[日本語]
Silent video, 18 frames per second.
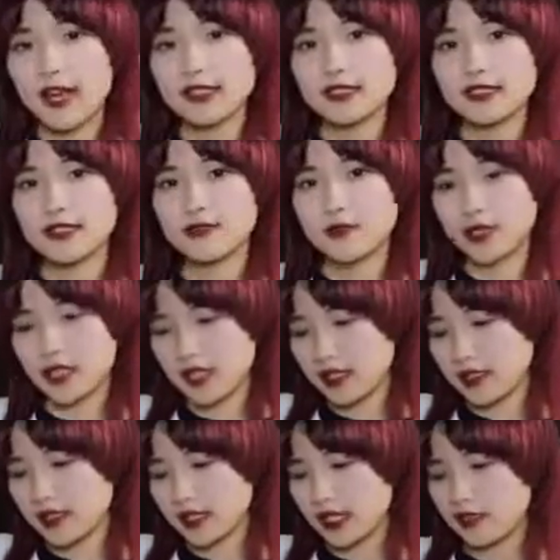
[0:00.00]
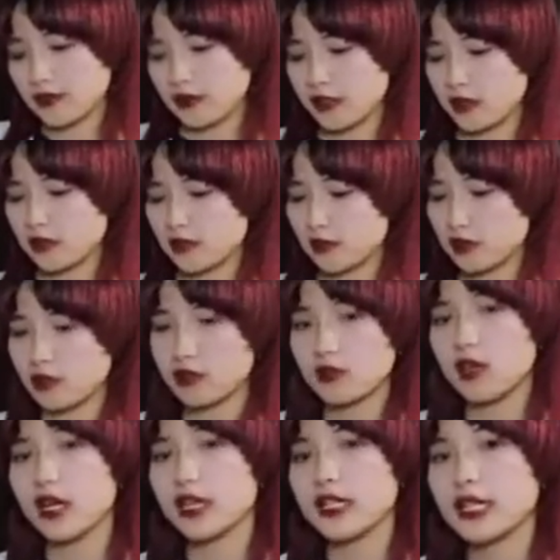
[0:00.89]
準備できたのでこれをご
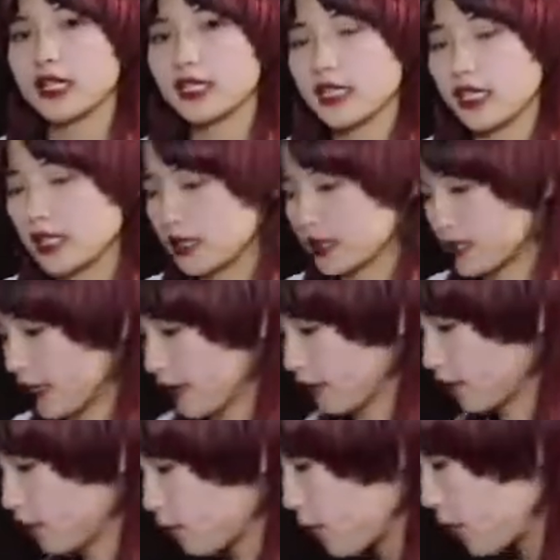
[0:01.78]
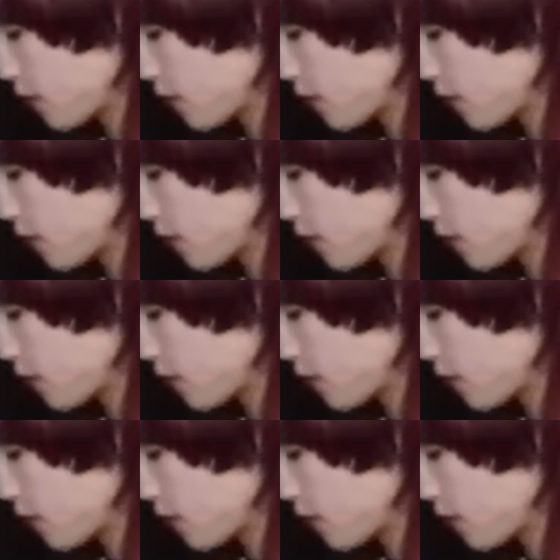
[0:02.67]
飯やっていきたいと思い